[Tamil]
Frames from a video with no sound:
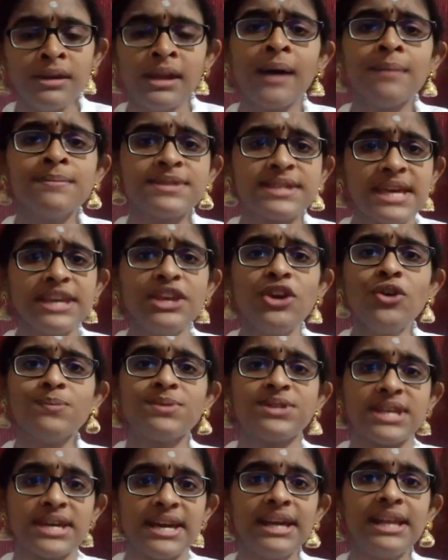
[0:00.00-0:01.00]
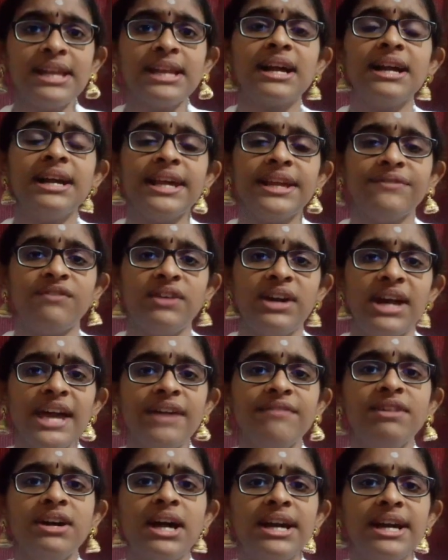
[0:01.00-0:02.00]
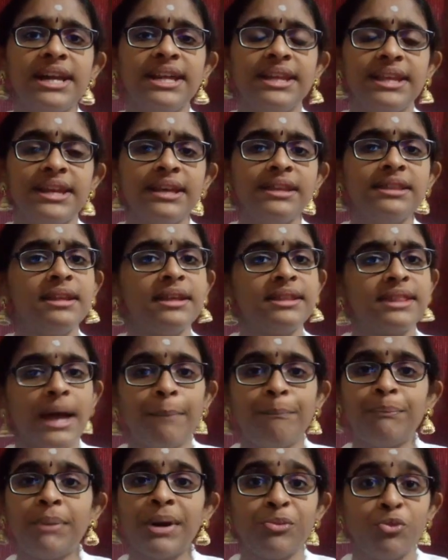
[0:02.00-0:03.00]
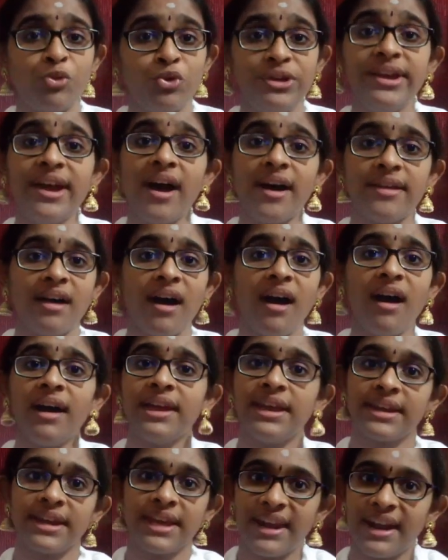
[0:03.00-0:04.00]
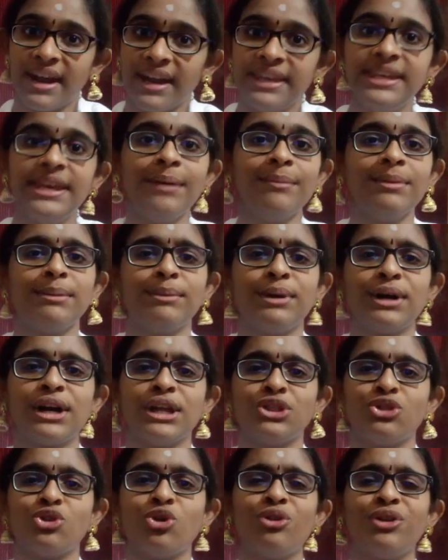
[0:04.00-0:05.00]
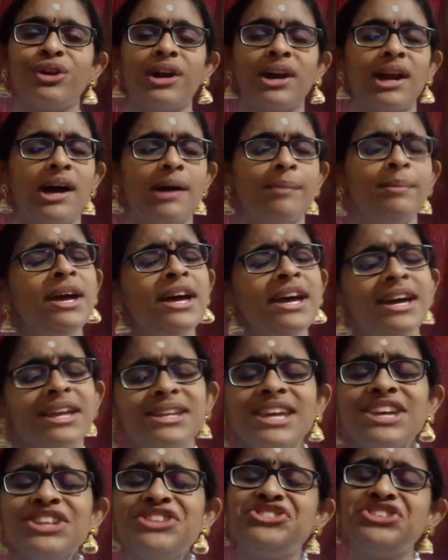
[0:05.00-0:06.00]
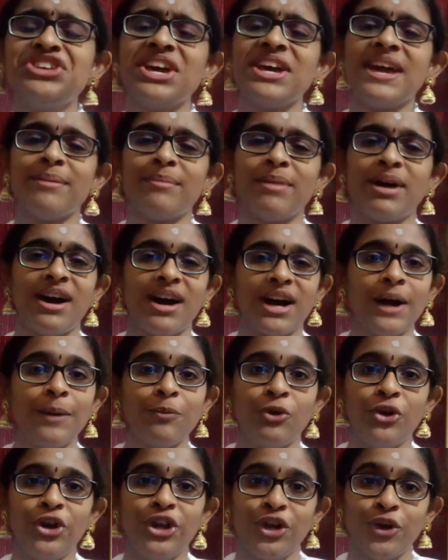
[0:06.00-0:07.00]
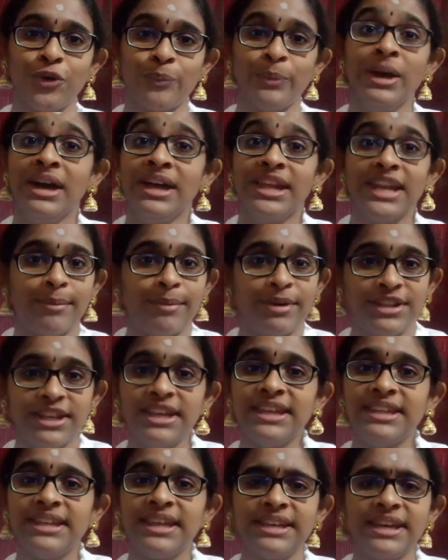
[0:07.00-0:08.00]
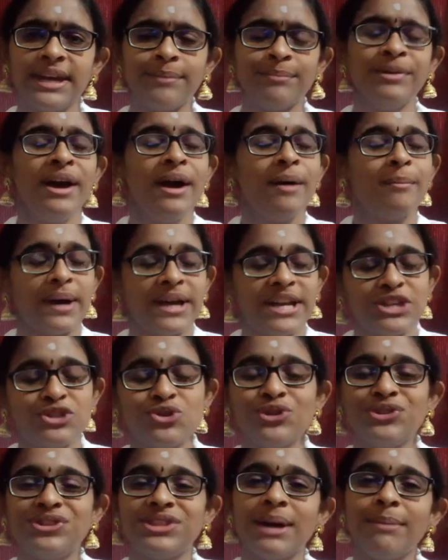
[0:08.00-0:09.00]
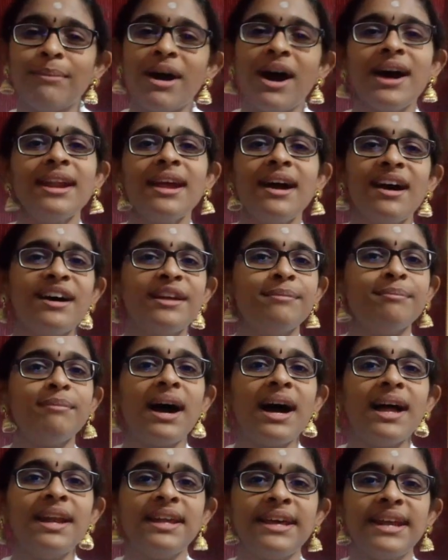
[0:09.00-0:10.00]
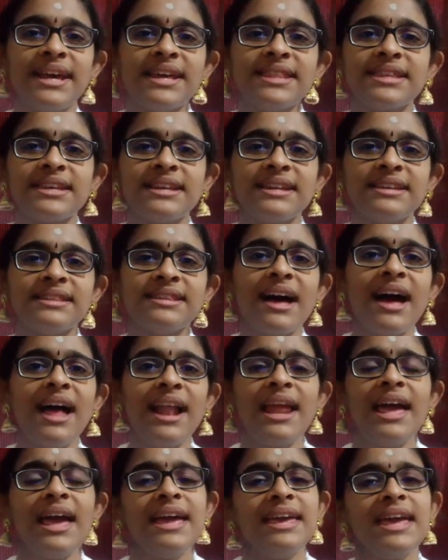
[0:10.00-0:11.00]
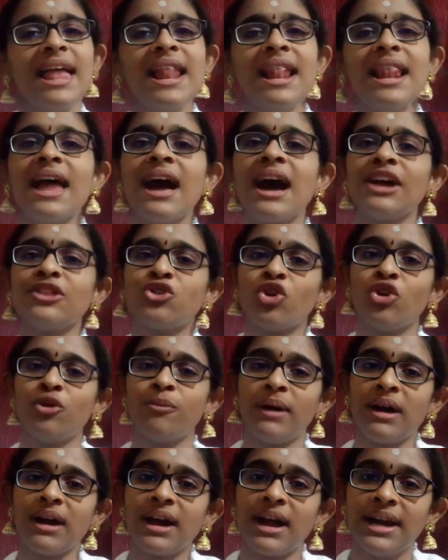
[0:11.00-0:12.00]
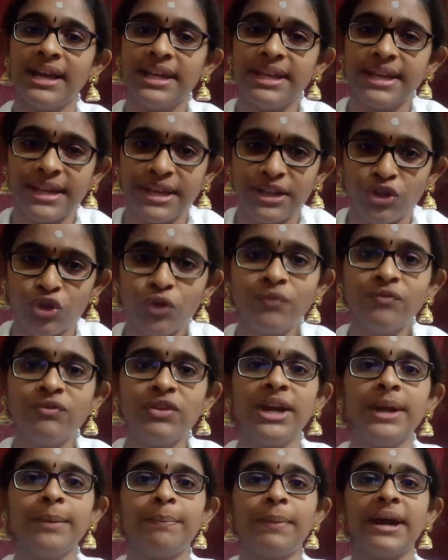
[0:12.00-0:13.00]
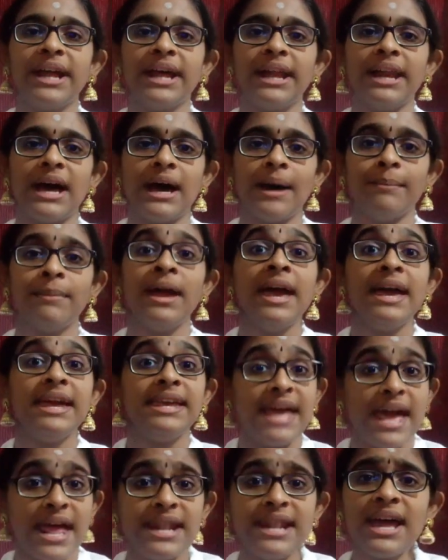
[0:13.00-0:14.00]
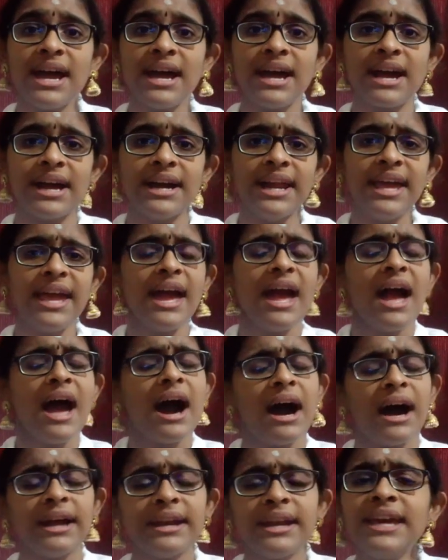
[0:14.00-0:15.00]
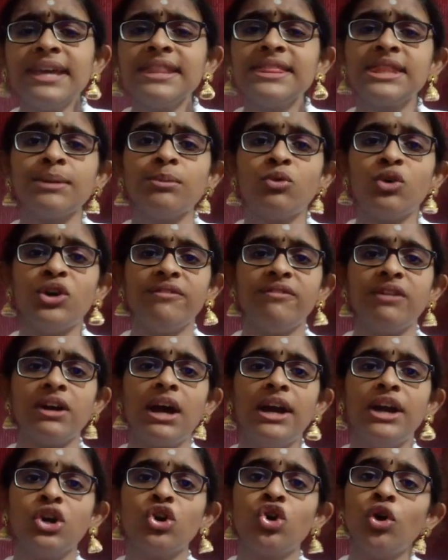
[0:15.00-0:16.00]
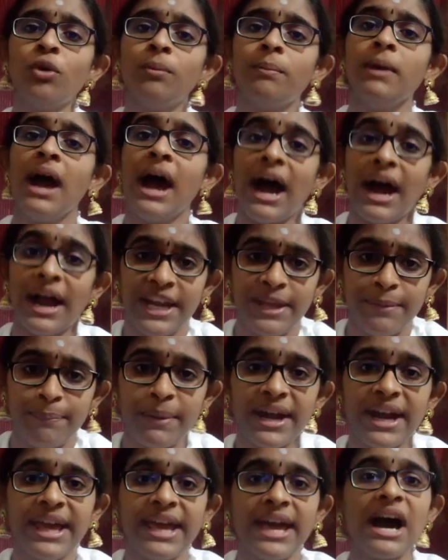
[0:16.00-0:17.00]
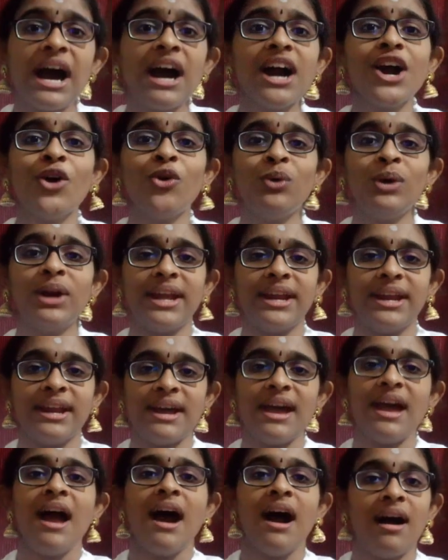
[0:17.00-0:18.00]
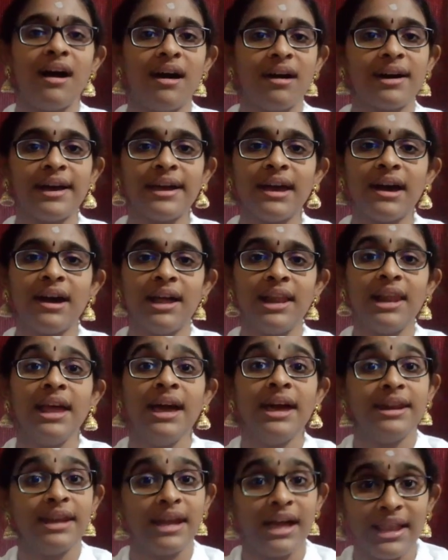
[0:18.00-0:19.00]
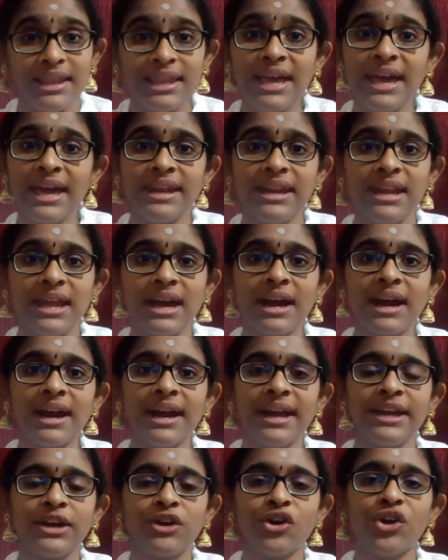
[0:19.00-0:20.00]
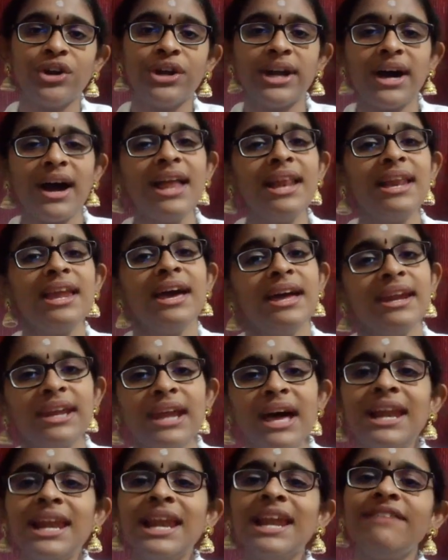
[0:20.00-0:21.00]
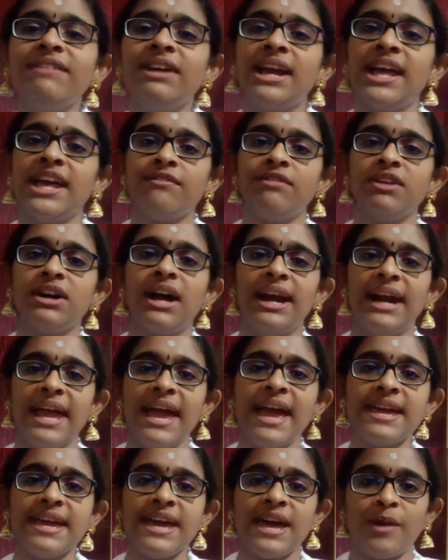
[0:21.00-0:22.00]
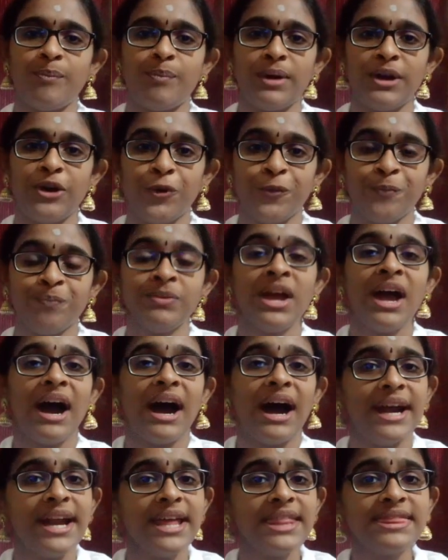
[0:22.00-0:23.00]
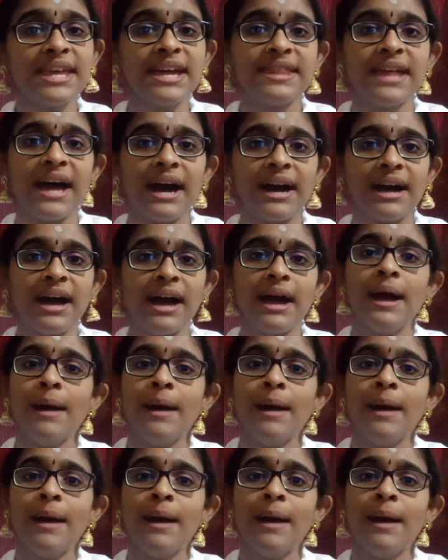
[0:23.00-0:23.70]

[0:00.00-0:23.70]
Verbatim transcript: நாம் செய்யும் செயல்களின் விளைவுகளில் இருந்து தப்ப முடியாதா என்கிற ஐயம் நமக்கு தோன்றலாம் நிச்சயமாக முடியும் நமது இதயம் பரிசுத்தமான அன்பால் நிறைந்திருந்தால் எல்லா துன்பங்களிலிருந்தும் விடுபடலாம் எண்ணங்களே அனைத்து முடிவுகளுக்கும் அடிப்படையாக உள்ளன ஆகையால் நல்ல எண்ணங்களை கொண்டால் நல்ல விளைவுகளே ஏற்படும் அடுத்ததாக